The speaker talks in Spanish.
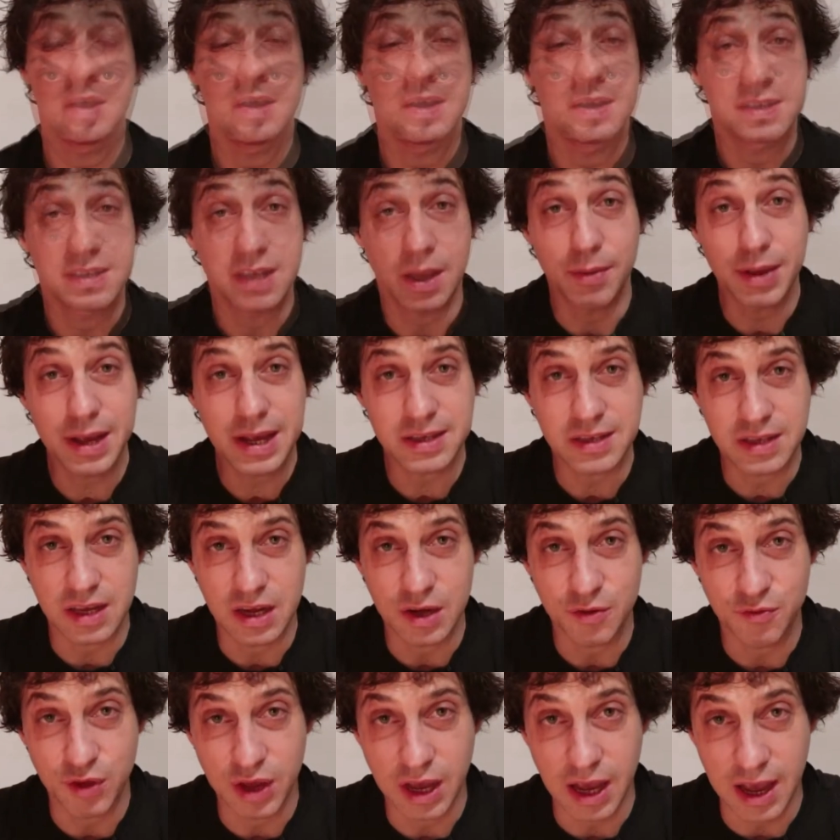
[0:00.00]
¿Sabes qué
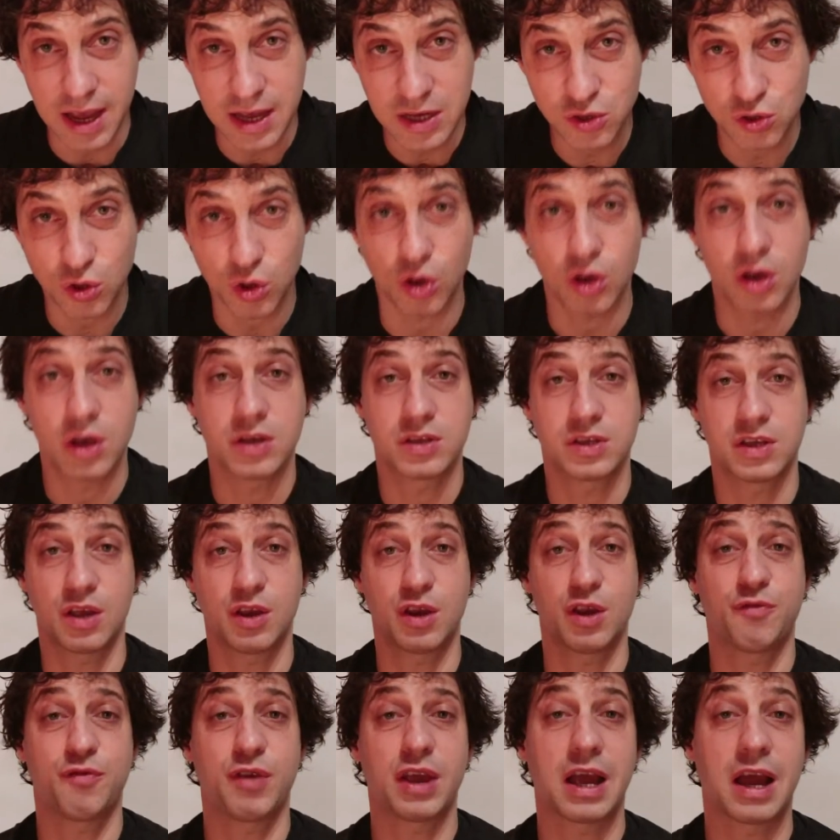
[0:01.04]
significa eso?
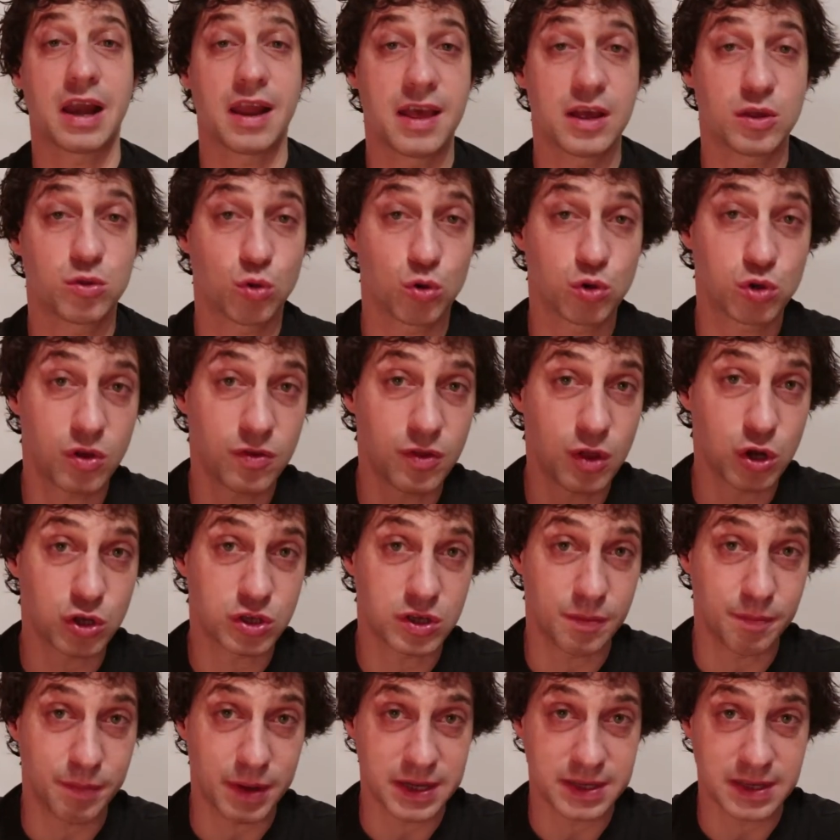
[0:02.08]
Significa la destrucción de los
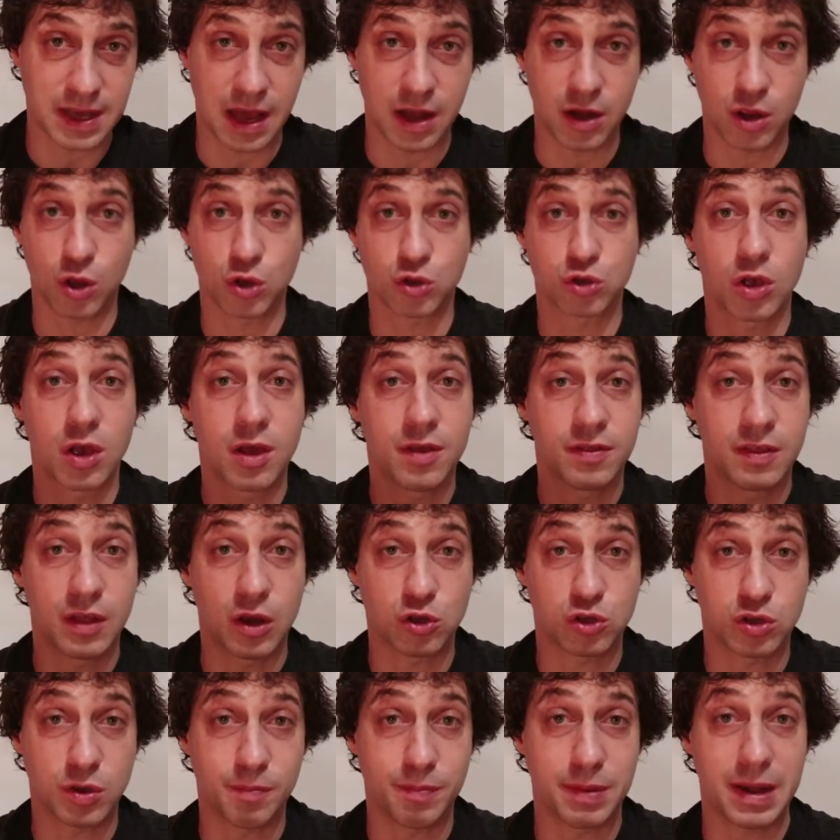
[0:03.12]
empresarios, de
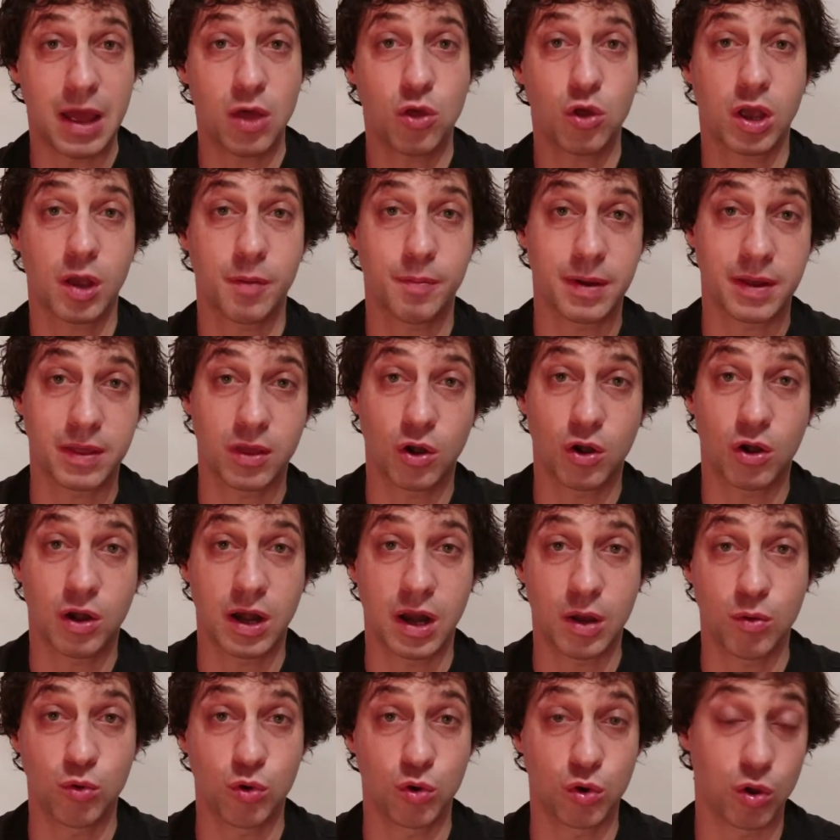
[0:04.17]
los empleados que perdieron el
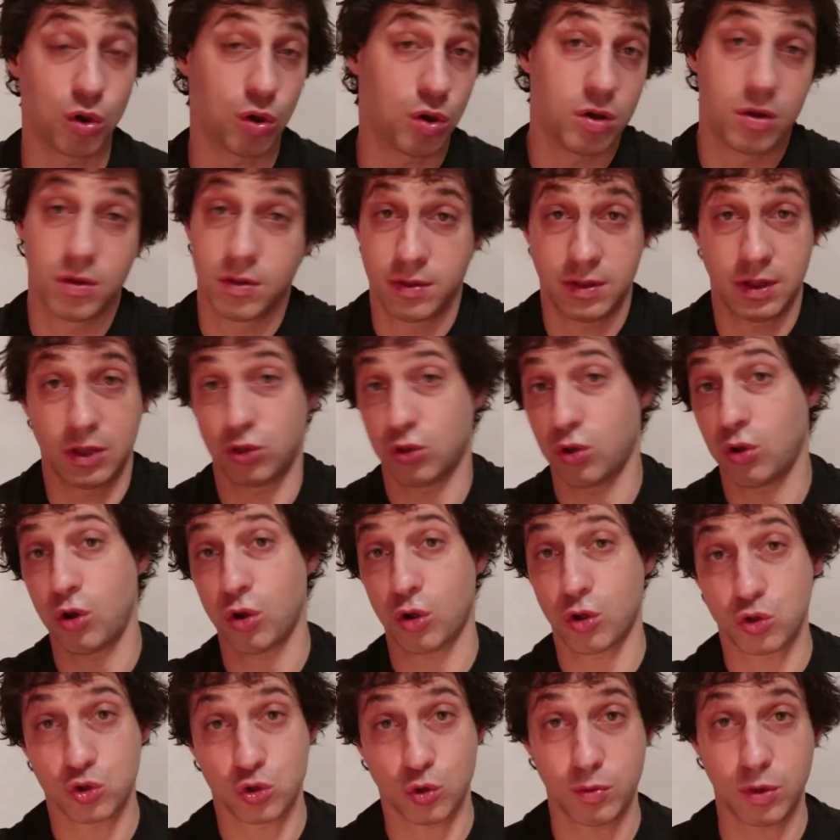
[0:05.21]
laburo, de todos los
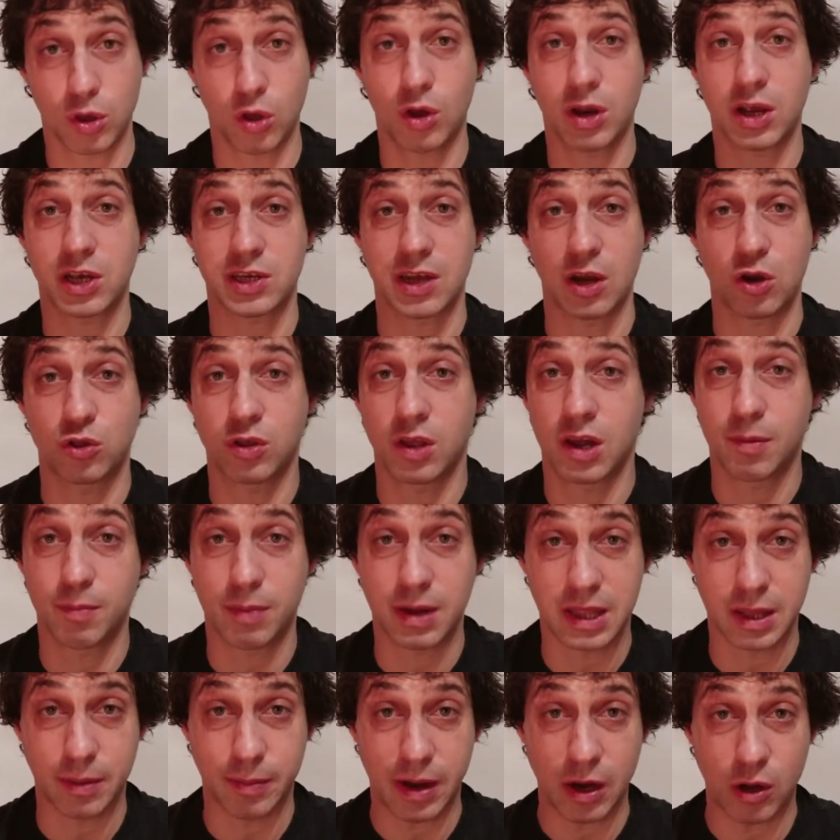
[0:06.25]
consumidores que ya no tienen
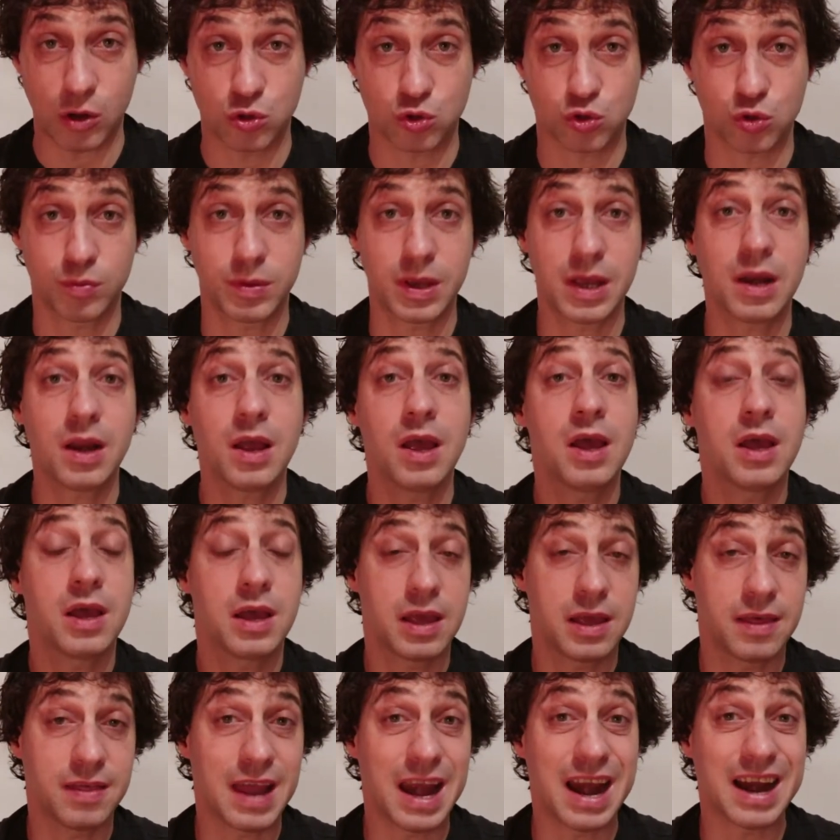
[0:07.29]
plata para consumir
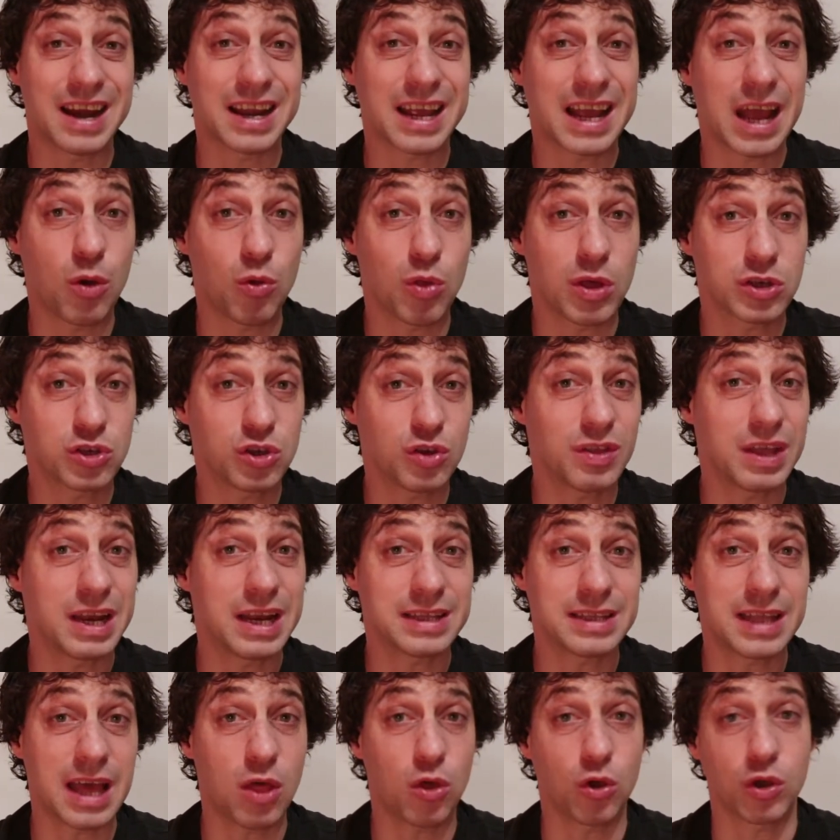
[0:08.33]
y de la recaudación del
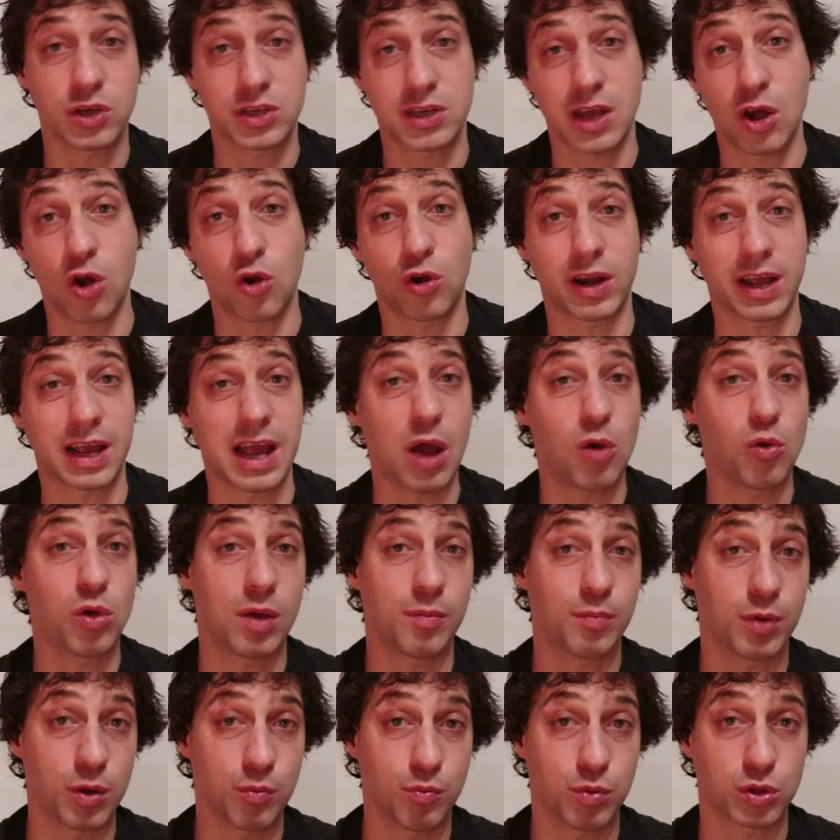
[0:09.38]
Estado que ya no recauda
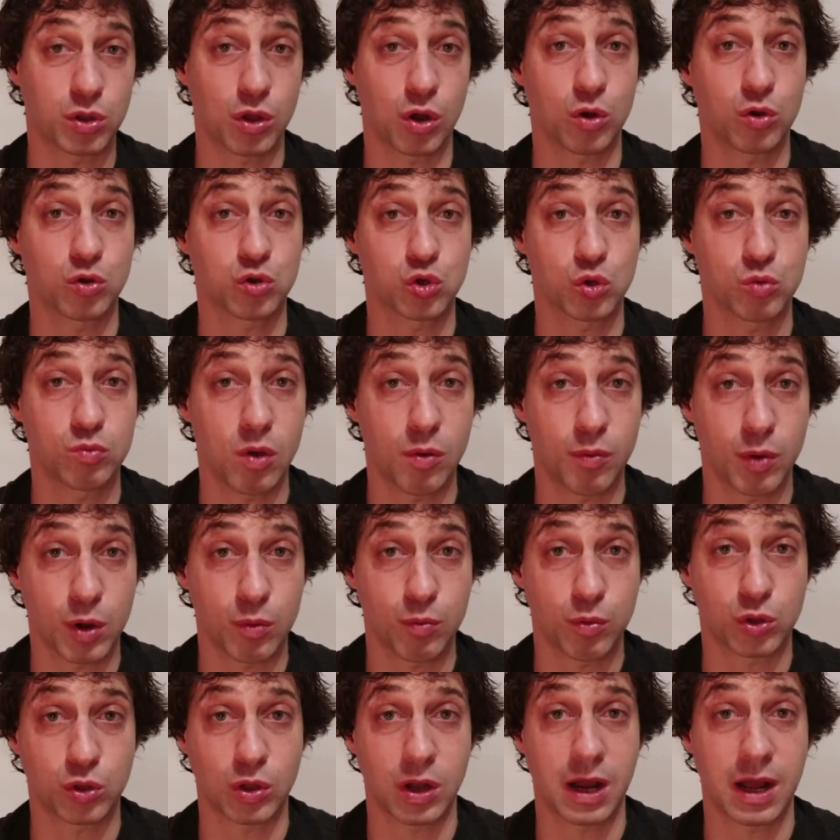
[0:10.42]
por impuesto al consumo, por
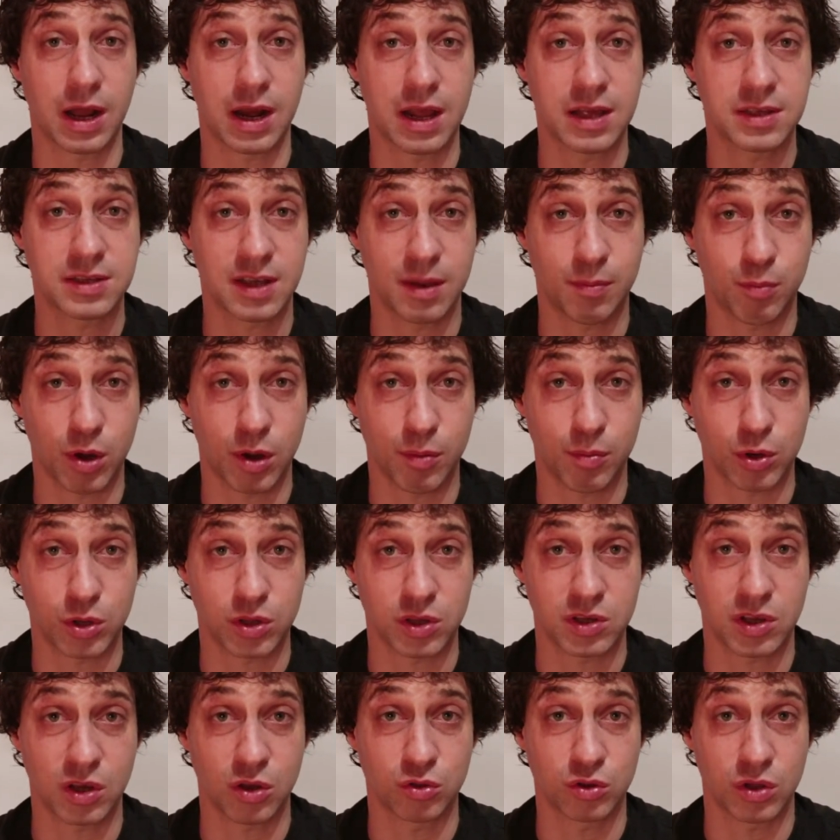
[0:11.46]
impuesto a las ganancias, por
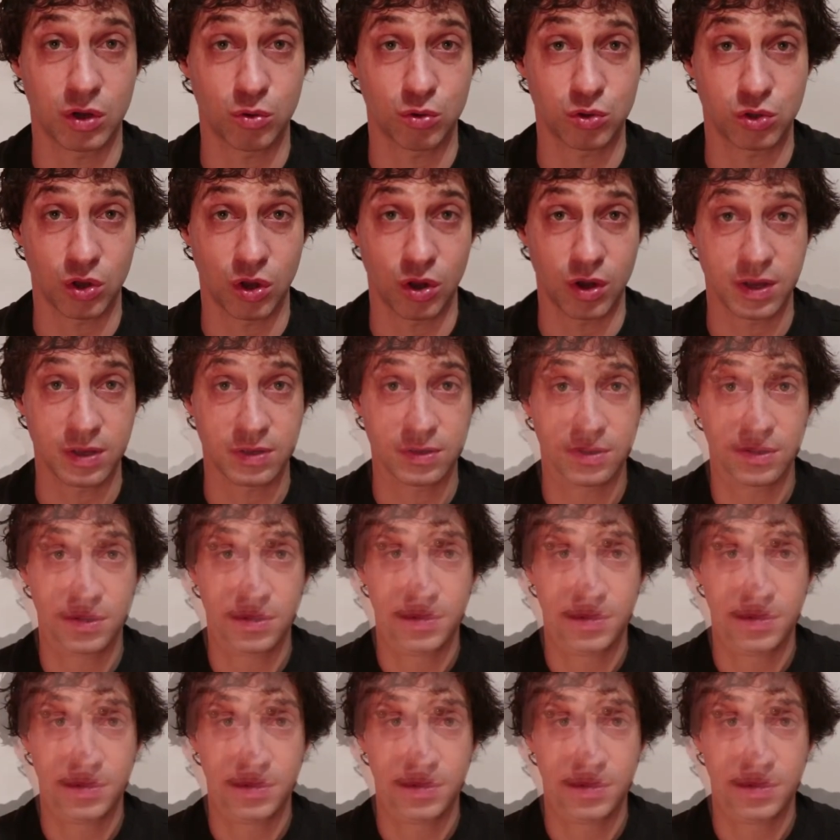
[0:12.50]
aportes y contribuciones.